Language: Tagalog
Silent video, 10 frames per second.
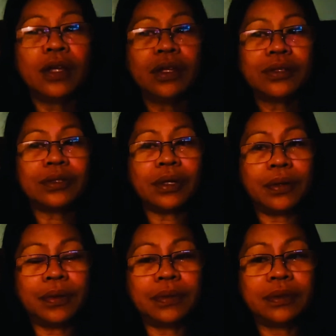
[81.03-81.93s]

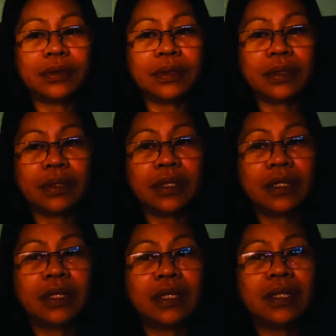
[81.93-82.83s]
So,
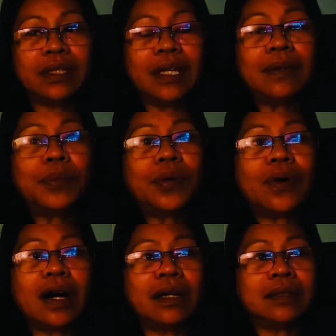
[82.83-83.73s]
yan po
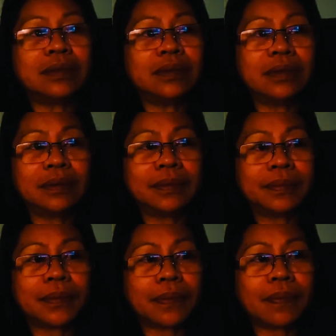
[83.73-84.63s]
ang
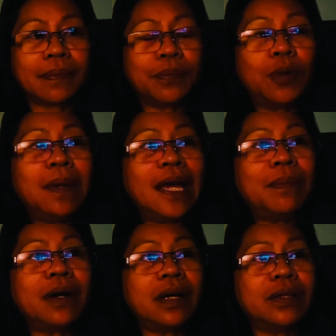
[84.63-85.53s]

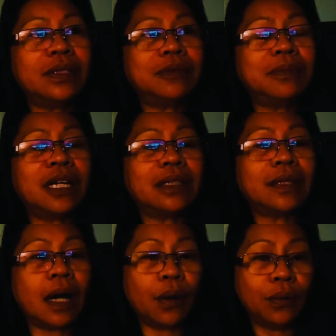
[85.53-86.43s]
problema ng mga
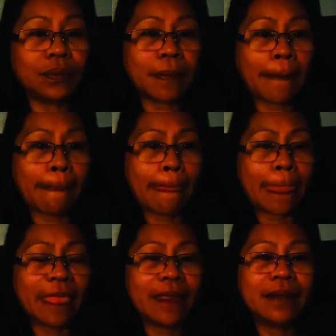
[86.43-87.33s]
taong
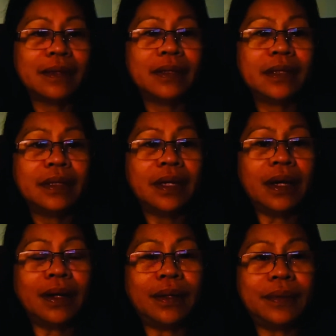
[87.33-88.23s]

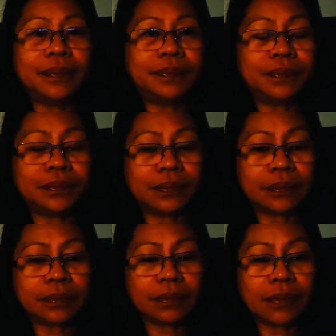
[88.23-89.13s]
um,
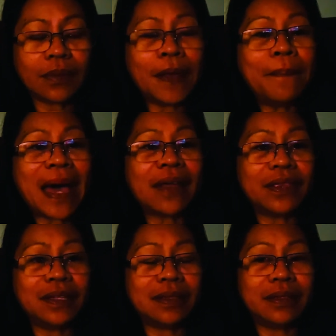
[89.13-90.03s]

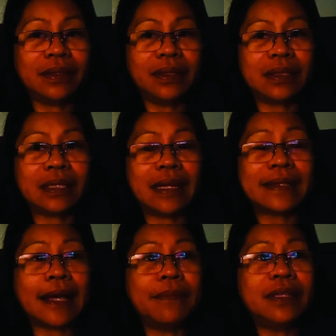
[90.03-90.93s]
empathic, ang
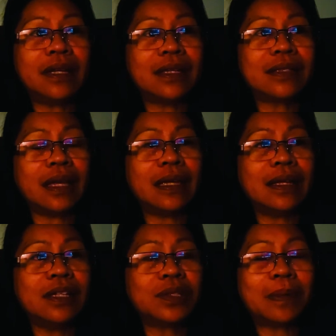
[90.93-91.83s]
sinasabi nila sa
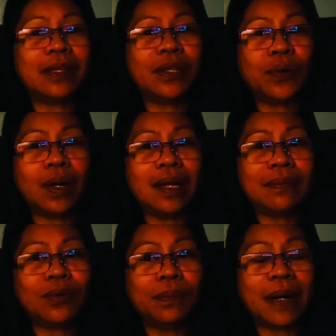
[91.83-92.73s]
English pa. Hindi ko alam
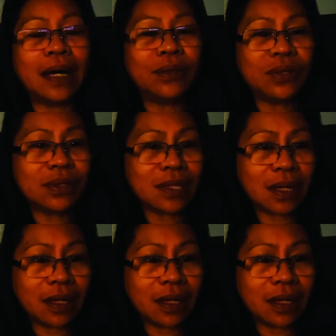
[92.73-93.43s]
kung paano yun sa